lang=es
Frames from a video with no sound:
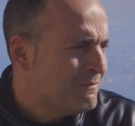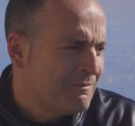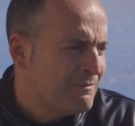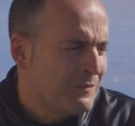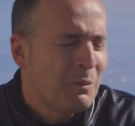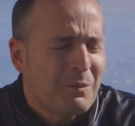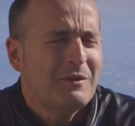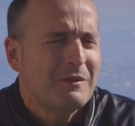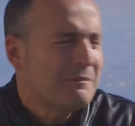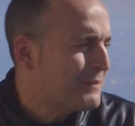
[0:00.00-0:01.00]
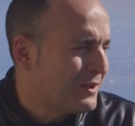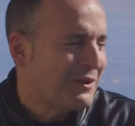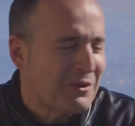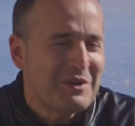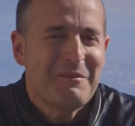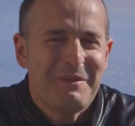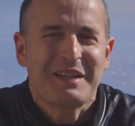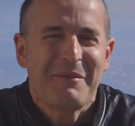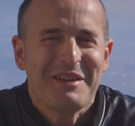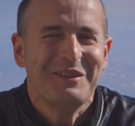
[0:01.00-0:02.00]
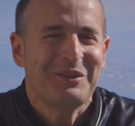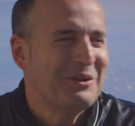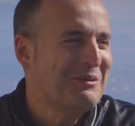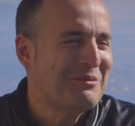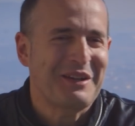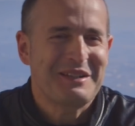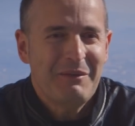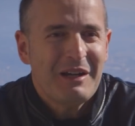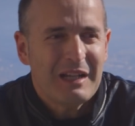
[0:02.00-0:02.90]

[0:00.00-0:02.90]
mm, no puedo, pero con el pensamiento, ¿no? Porque estaba